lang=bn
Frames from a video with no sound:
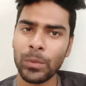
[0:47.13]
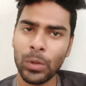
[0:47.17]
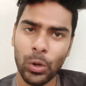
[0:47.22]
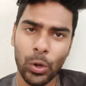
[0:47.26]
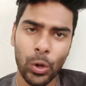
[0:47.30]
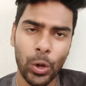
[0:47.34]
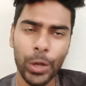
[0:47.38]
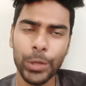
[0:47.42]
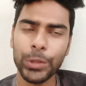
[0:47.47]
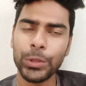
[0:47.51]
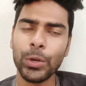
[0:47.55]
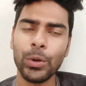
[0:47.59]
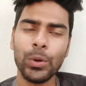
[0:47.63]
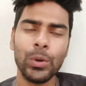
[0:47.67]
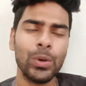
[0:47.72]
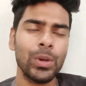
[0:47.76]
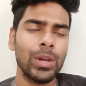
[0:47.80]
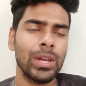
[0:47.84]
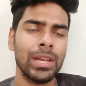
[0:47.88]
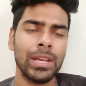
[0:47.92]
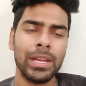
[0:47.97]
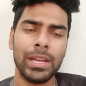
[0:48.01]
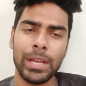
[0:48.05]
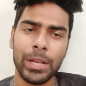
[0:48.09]
হয়তো
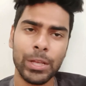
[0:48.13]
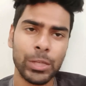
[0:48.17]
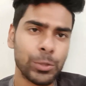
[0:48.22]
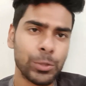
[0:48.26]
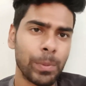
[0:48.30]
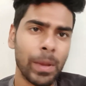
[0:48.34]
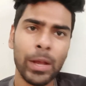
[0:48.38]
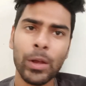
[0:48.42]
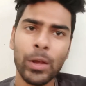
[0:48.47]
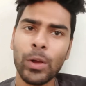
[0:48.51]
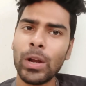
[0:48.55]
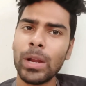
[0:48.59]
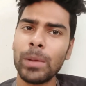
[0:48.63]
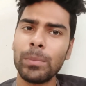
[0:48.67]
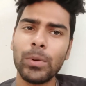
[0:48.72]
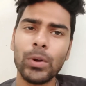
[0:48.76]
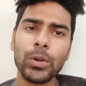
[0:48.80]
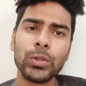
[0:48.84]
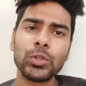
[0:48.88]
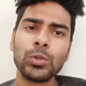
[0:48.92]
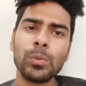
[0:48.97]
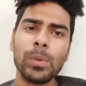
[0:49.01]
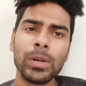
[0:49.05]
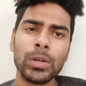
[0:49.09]
ইস্ট বেঙ্গলে
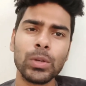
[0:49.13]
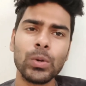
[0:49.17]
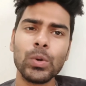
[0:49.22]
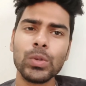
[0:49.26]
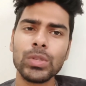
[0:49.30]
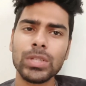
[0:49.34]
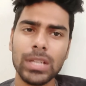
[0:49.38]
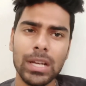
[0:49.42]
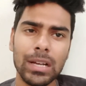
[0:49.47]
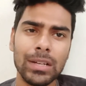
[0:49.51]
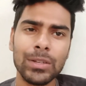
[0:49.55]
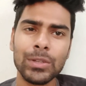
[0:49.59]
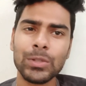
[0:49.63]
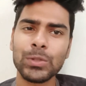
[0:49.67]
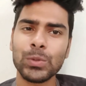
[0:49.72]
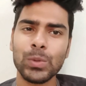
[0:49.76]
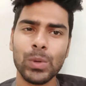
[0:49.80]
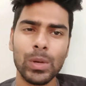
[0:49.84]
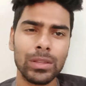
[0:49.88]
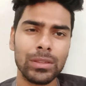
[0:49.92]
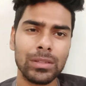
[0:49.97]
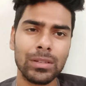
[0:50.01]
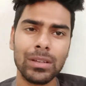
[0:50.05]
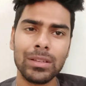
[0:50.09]
বর্তমান কোচ কার্লোস
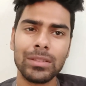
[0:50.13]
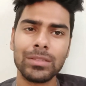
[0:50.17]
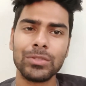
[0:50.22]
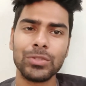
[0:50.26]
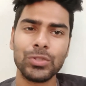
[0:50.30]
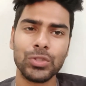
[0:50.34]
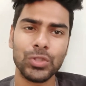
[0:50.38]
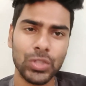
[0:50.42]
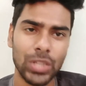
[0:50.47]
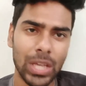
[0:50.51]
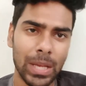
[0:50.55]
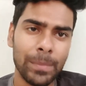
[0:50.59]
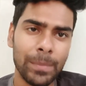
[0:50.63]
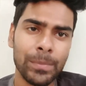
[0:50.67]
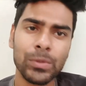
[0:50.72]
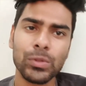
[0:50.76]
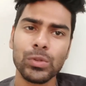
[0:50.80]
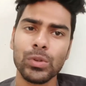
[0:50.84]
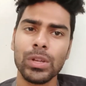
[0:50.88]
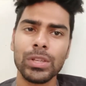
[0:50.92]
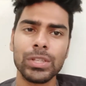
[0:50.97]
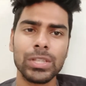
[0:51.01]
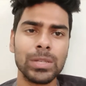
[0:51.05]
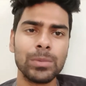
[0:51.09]
কুয়াদ্রা জেমস
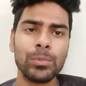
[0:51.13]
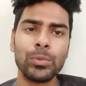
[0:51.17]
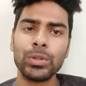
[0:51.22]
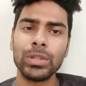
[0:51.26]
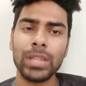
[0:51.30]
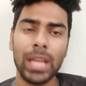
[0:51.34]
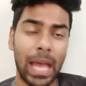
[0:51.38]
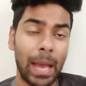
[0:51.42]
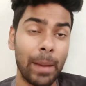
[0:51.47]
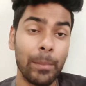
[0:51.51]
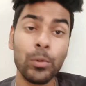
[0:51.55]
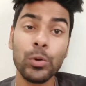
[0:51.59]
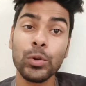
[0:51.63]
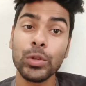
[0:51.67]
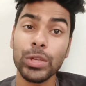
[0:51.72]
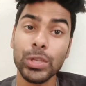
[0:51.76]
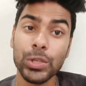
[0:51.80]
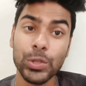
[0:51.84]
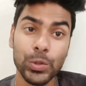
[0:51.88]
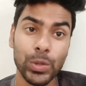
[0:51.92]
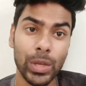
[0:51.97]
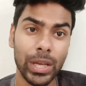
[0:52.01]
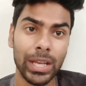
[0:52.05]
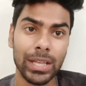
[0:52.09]
ধোনাচির মধ্যে এমন কিছু
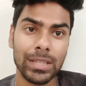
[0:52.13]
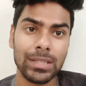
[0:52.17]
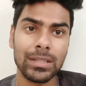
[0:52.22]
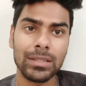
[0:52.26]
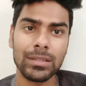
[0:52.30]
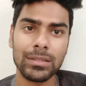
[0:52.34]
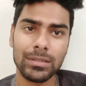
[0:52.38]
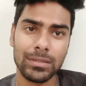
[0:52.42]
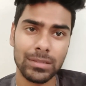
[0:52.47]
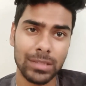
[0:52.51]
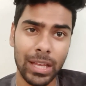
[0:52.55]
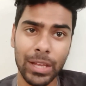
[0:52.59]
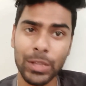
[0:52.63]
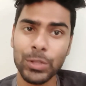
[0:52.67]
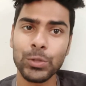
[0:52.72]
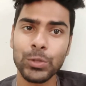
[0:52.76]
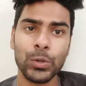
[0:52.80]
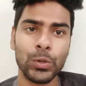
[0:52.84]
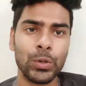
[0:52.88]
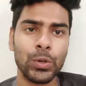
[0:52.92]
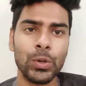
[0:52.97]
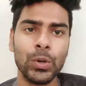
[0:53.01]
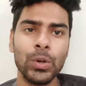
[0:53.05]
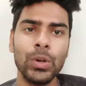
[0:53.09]
দেখেছেন যার
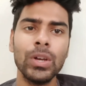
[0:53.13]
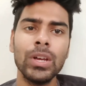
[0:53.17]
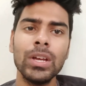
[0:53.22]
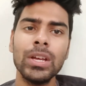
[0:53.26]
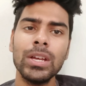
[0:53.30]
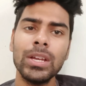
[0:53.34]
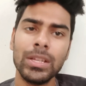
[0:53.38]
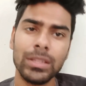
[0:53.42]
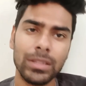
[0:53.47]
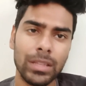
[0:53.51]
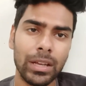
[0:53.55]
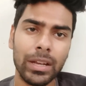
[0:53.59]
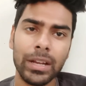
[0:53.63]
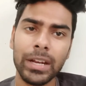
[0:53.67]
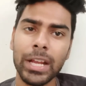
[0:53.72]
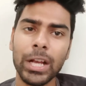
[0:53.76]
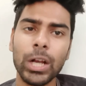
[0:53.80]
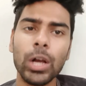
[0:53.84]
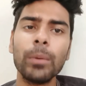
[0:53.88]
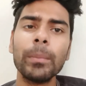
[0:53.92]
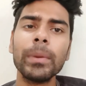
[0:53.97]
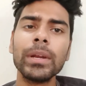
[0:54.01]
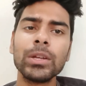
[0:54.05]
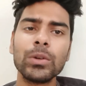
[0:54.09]
জন্য তাকে
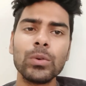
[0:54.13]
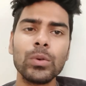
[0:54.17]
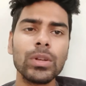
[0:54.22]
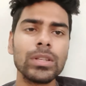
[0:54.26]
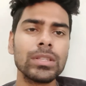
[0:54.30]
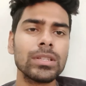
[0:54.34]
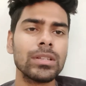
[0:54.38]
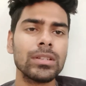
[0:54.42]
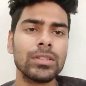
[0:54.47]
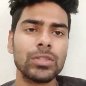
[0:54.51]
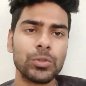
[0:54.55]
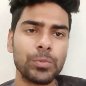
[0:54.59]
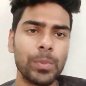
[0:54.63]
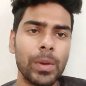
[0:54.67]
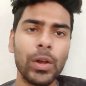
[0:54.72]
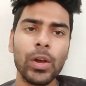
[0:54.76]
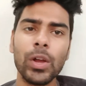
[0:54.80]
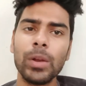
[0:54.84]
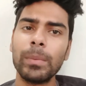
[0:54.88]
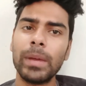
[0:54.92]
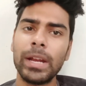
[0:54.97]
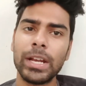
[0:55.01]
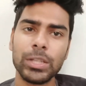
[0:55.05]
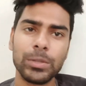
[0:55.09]
রেকমেন্ড করেছেন ইস্ট বেঙ্গল
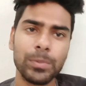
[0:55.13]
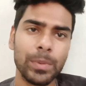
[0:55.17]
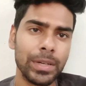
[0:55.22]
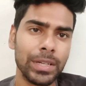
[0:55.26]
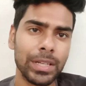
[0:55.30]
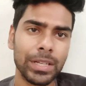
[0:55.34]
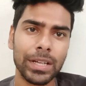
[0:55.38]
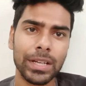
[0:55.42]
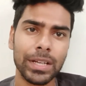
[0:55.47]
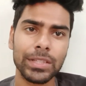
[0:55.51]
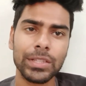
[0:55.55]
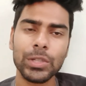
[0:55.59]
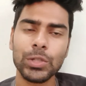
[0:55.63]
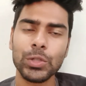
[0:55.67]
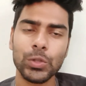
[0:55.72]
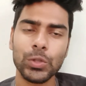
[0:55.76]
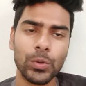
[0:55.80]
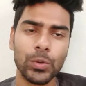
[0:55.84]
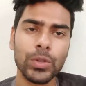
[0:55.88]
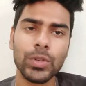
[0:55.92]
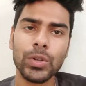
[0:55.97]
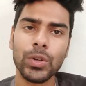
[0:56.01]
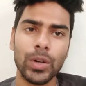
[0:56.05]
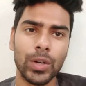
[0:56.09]
ম্যানেজমেন্টের কাছে
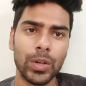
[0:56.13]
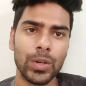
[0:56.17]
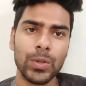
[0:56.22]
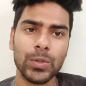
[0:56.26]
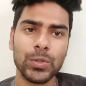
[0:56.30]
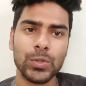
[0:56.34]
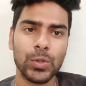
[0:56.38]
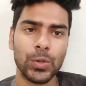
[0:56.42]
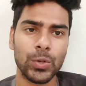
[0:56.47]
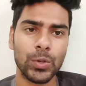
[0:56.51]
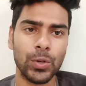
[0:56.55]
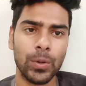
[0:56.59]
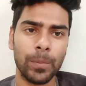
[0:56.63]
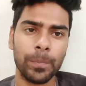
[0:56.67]
সই করানোর জন্য